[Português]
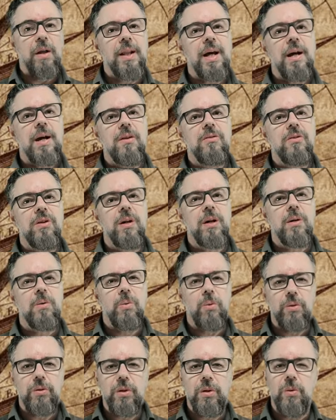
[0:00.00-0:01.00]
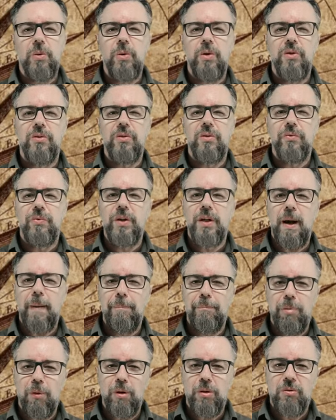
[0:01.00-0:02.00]
na região onde hoje fica
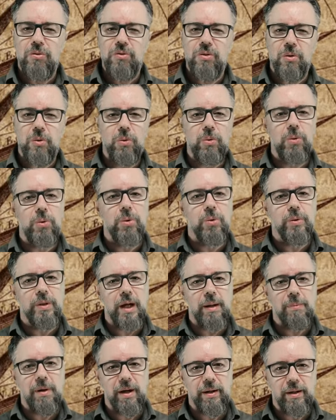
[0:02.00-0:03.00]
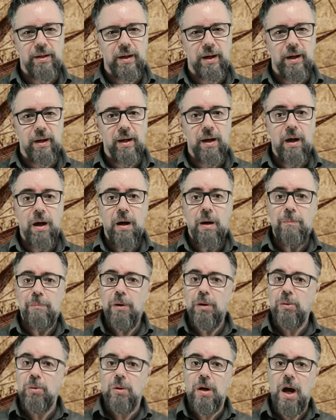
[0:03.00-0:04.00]
Porto Seguro, na Bahia,
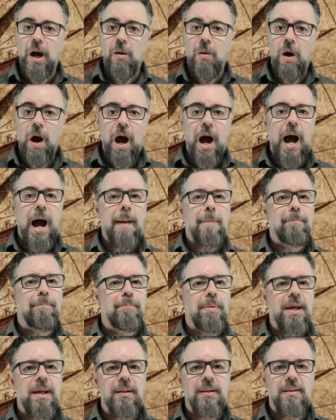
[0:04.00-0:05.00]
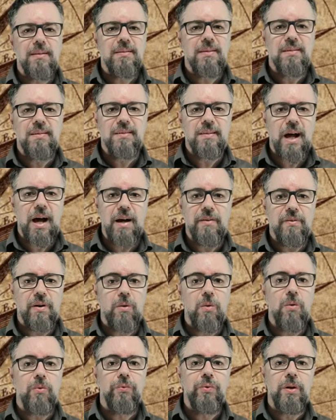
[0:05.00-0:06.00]
Portugal apenas estava
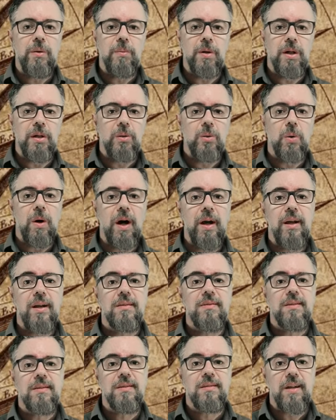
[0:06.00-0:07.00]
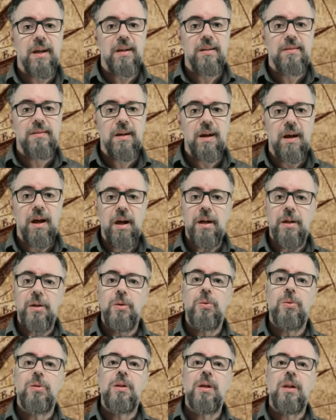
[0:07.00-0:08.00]
confirmando a existência
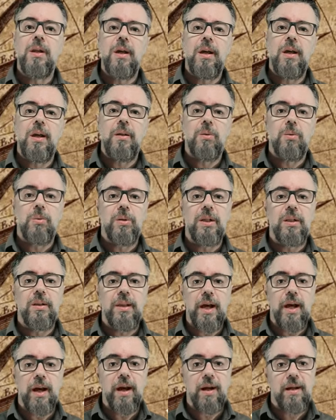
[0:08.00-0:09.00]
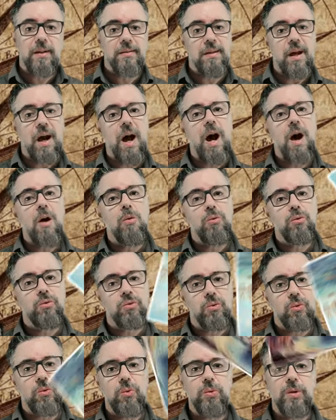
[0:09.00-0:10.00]
e o direito de terras ao
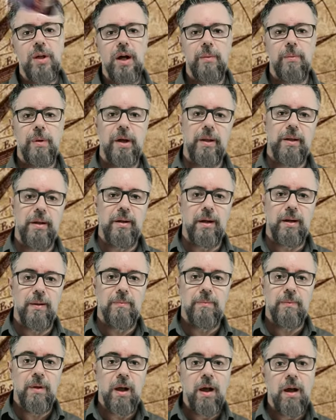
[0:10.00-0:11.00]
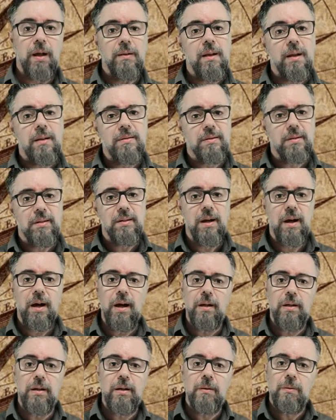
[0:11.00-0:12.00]
sul da América. Nascia
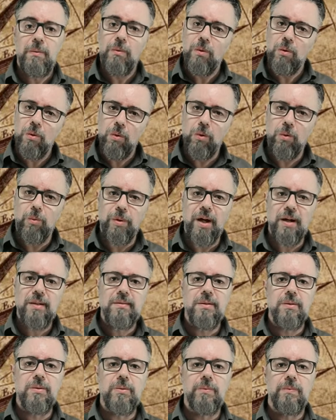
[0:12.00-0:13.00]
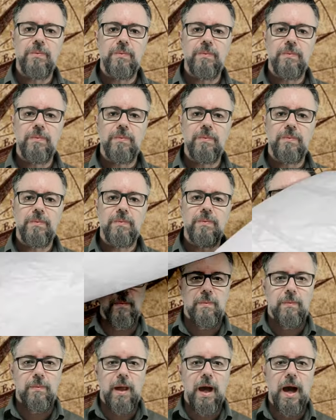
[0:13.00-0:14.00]
aí o Brasil.
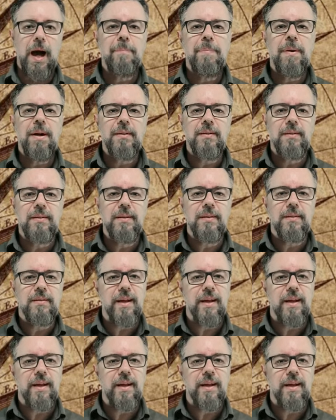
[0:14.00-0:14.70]
A partir